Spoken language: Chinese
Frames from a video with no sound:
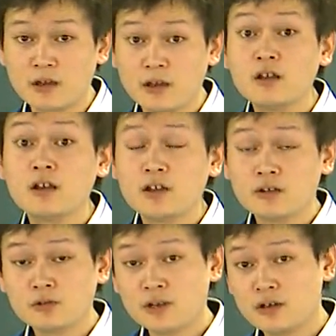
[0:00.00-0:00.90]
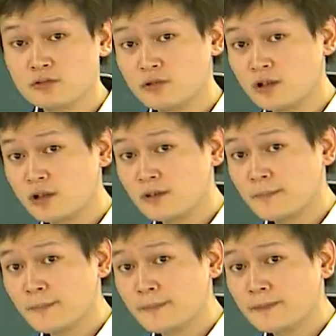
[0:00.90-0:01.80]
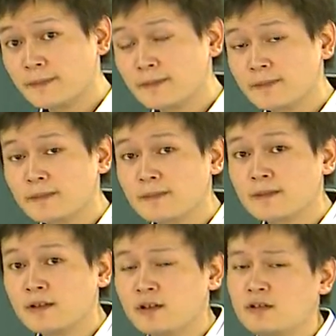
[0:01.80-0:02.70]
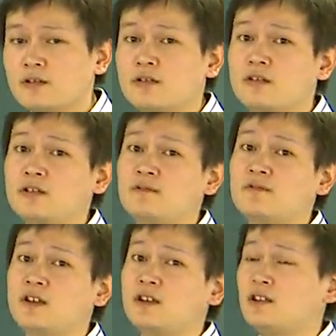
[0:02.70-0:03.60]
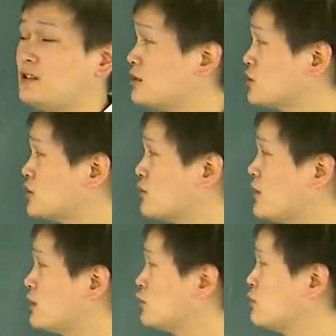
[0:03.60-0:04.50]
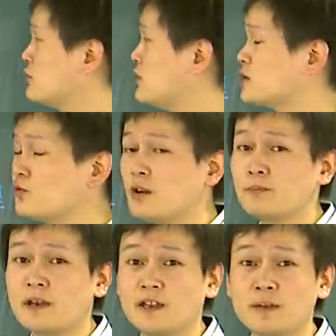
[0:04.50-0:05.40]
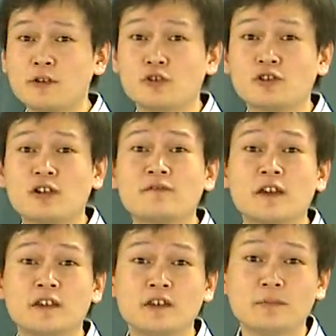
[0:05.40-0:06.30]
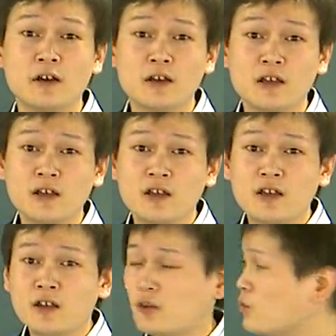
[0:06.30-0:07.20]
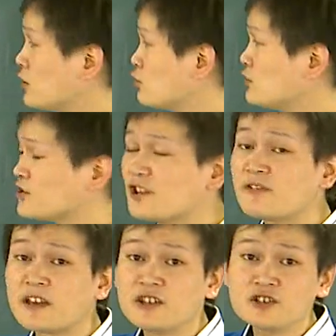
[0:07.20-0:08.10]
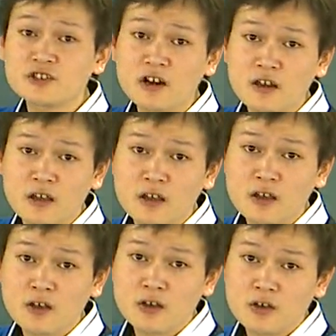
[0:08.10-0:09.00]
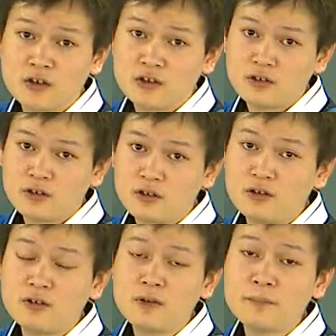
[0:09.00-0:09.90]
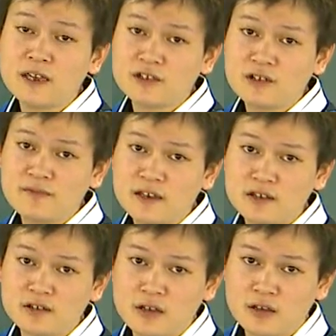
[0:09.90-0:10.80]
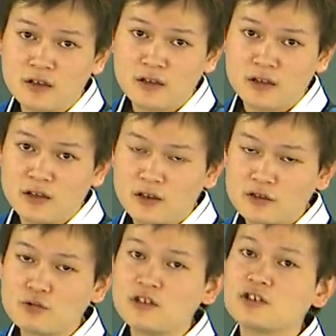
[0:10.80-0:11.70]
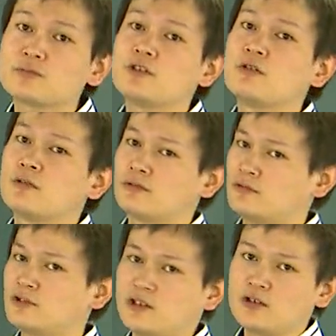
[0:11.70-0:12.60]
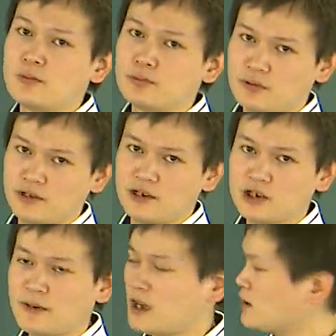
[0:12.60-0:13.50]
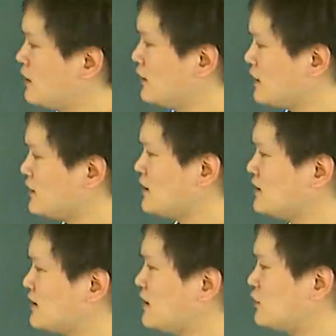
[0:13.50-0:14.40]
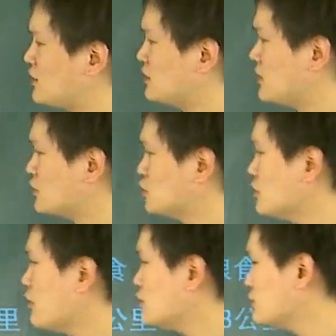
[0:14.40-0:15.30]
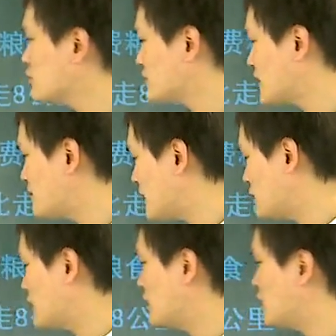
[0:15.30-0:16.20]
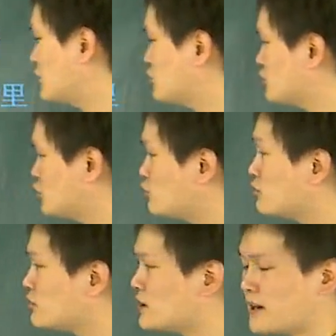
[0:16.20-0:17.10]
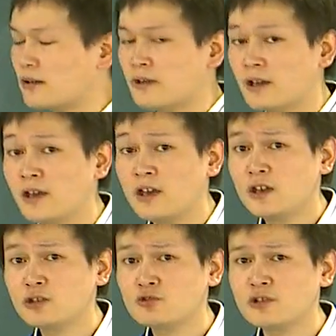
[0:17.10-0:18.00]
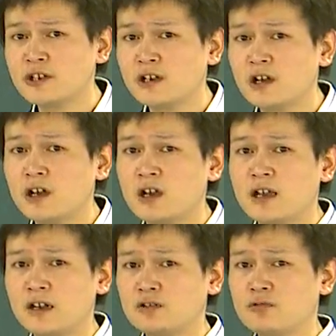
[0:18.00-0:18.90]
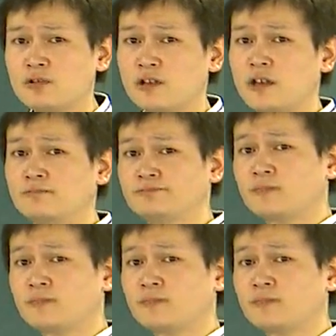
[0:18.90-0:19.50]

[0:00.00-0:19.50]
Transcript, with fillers: 嗯。对还是错呢？嗯，错的。呃，因为一个是往东，一个是往北，它们有相反意义吗？没有。往东的相反意义是哪？嗯，往西。呃，往北的相反意义呢？往南。啊，所以它是不是又这个又不对了，是吧？嗯。看一下 C 选项，收入三百元和支出一百元，有人说这个还是错的呀？